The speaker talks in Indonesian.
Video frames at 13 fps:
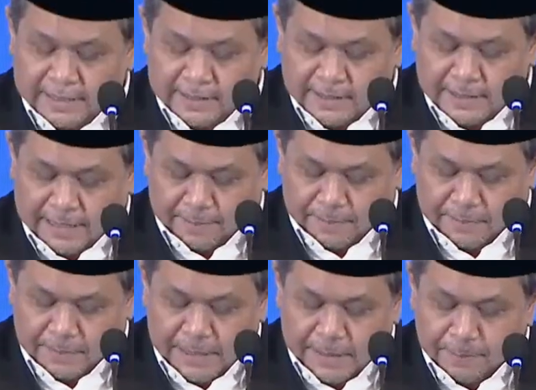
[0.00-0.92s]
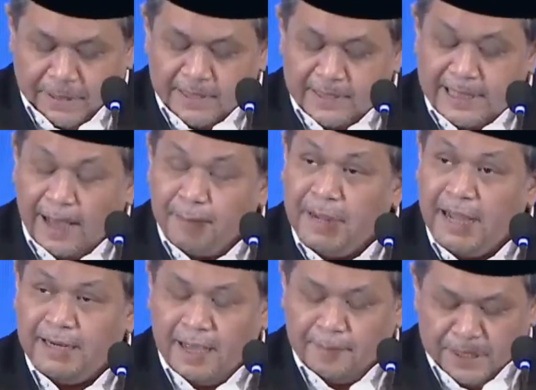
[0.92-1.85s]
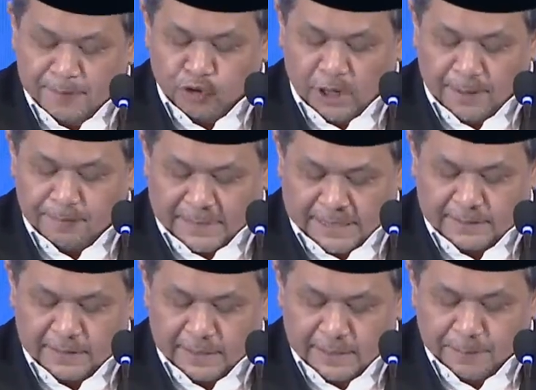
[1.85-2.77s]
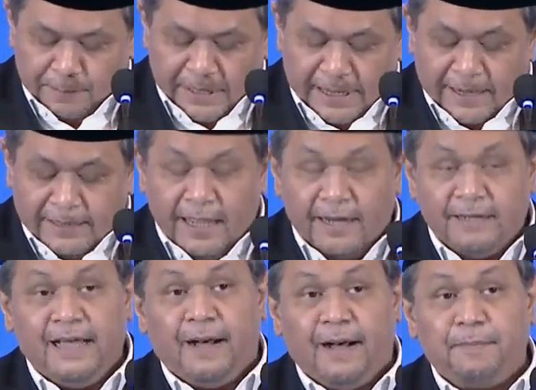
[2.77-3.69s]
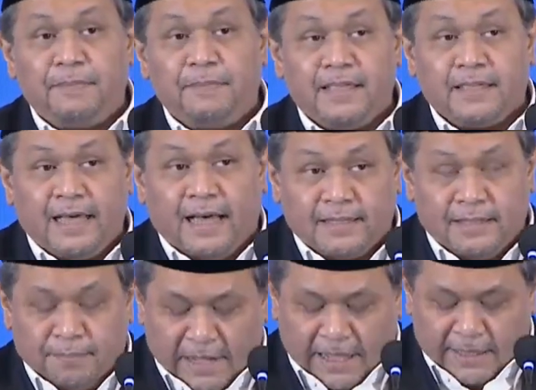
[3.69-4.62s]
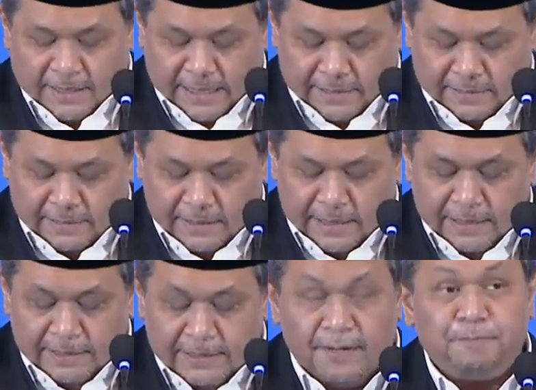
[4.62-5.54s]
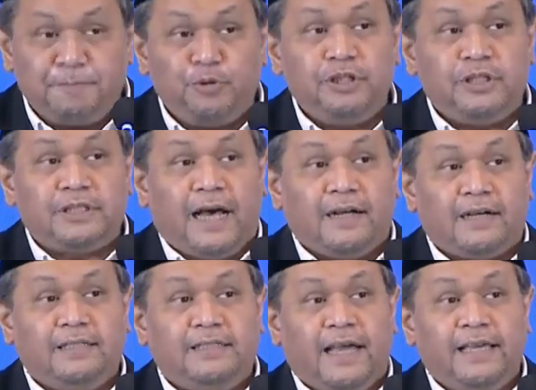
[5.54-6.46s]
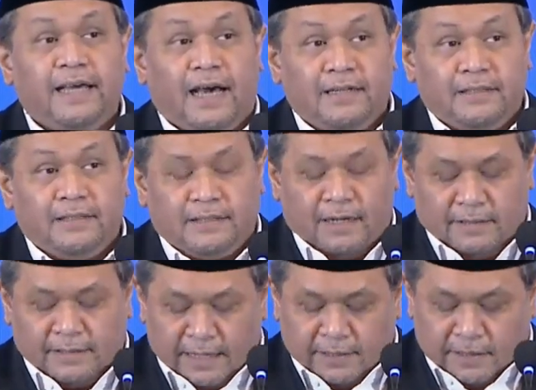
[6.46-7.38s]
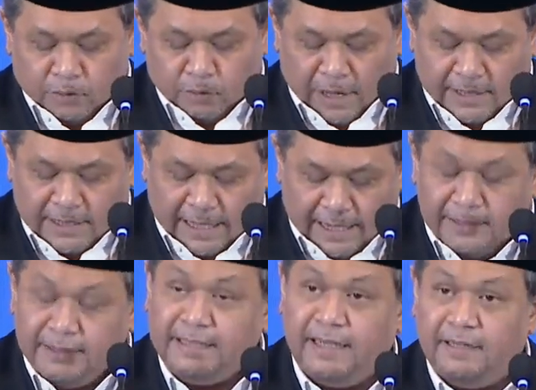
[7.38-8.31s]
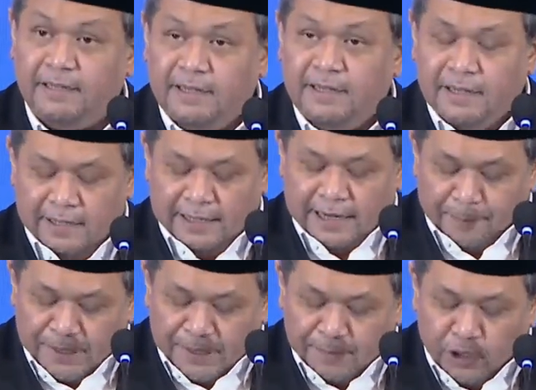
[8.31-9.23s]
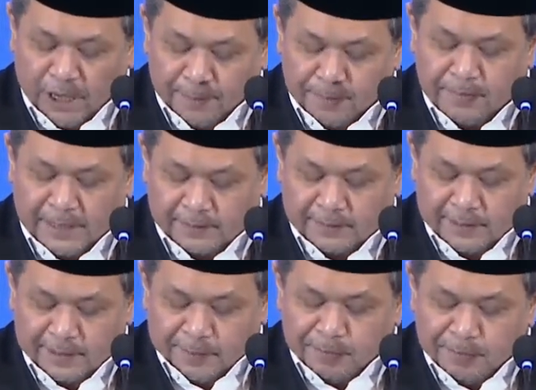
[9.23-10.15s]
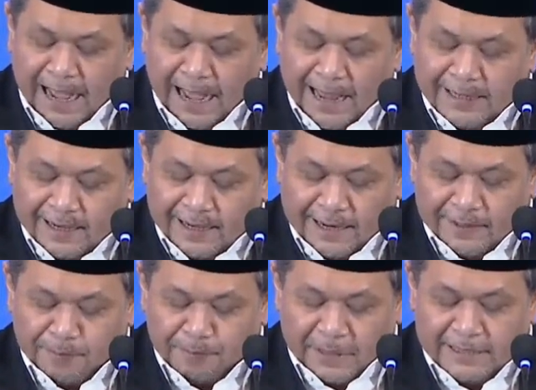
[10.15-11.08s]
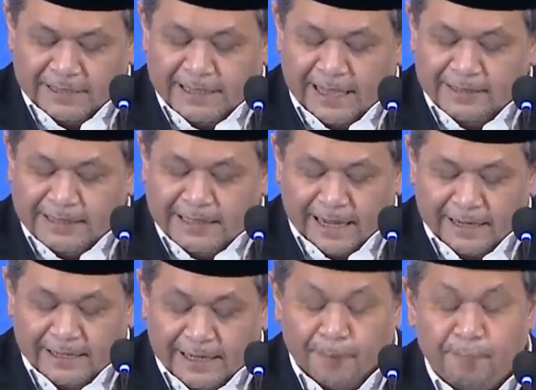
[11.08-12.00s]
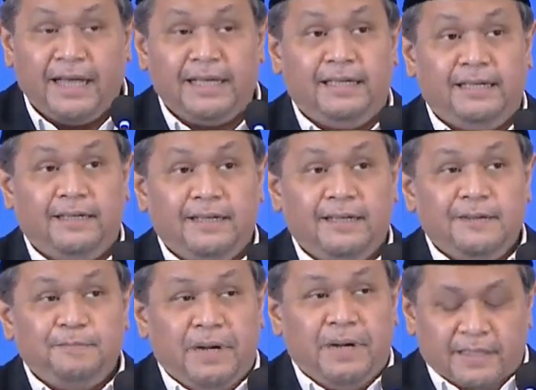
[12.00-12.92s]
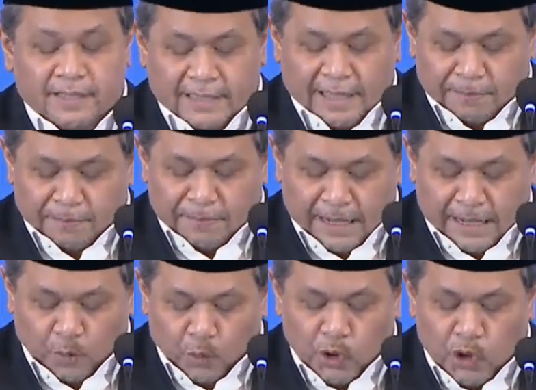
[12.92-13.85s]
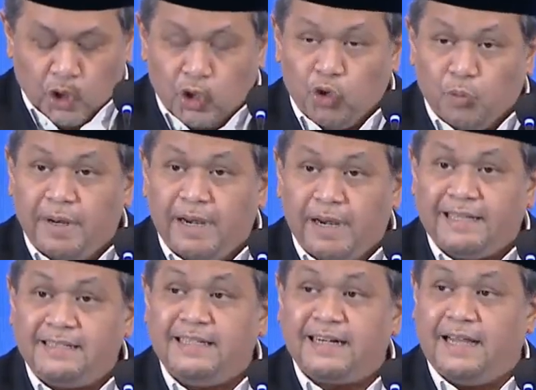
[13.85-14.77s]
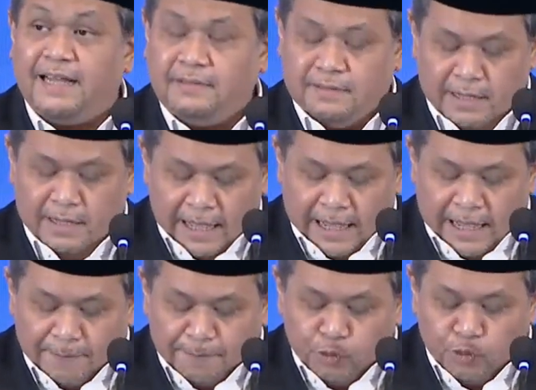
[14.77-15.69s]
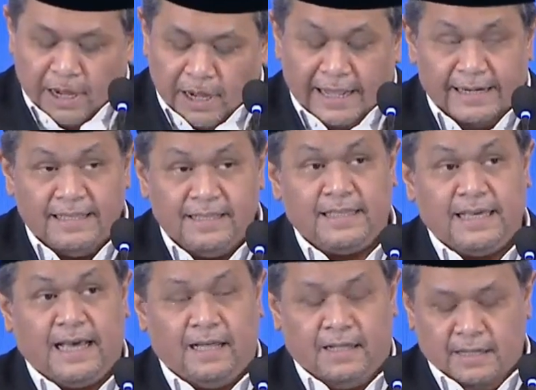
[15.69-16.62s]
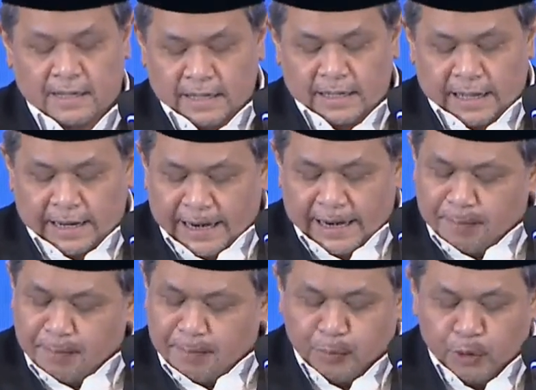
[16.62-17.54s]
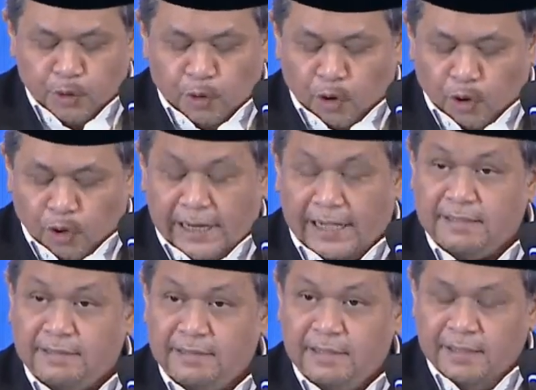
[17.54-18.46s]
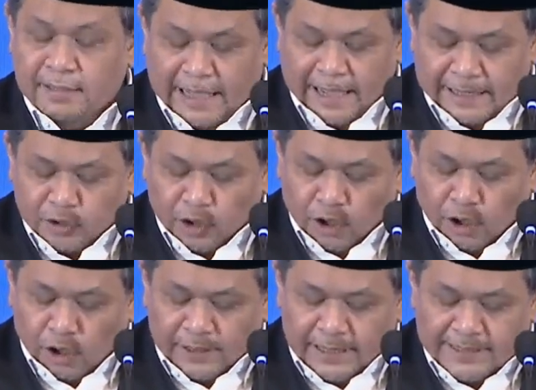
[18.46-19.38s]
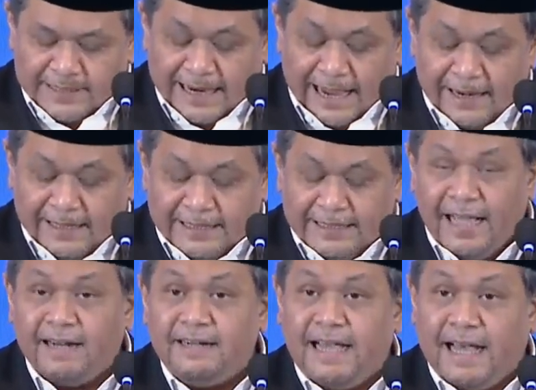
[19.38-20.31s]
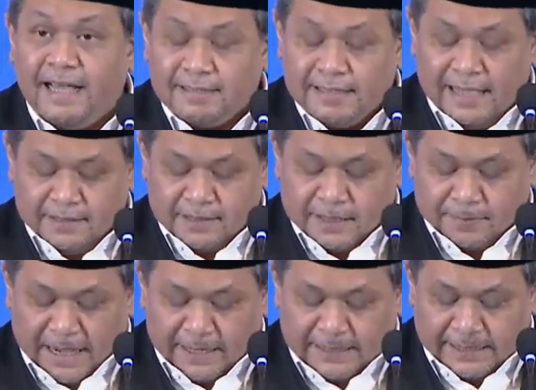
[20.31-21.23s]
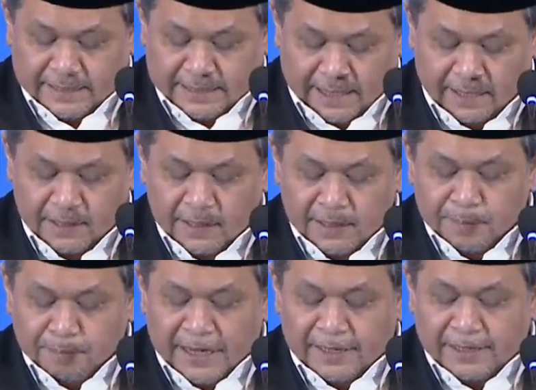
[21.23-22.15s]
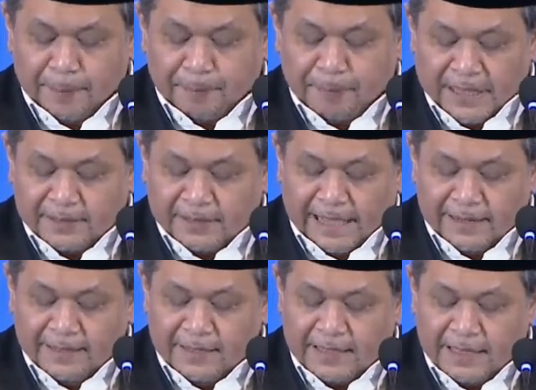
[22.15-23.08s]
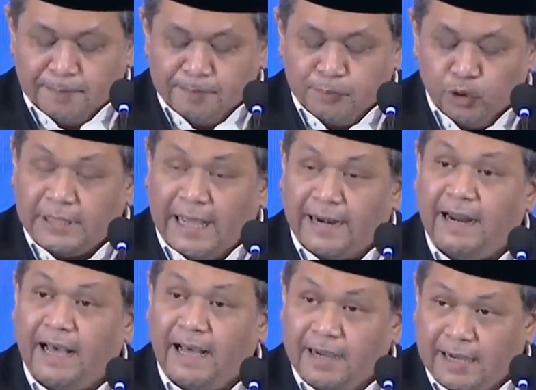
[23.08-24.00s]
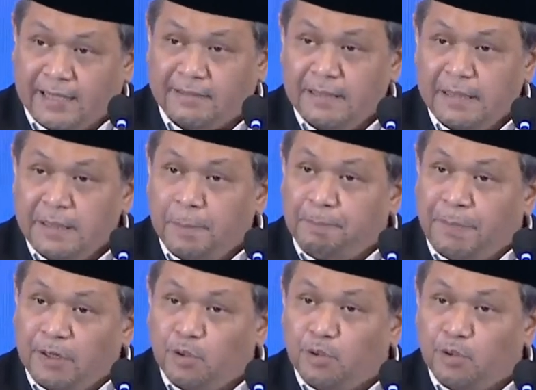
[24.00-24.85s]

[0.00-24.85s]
Islam bersama Nabi Muhammad berada dalam masa keemasan dan puncak kejayaan serta kekuasaannya, Nabi Muhammad mengadakan perjanjian damai bersama uskup Najran Abu Harisah 60 orang dari tokoh Nasrani yang datang ke Madinah mendapatkan sambutan hangat penuh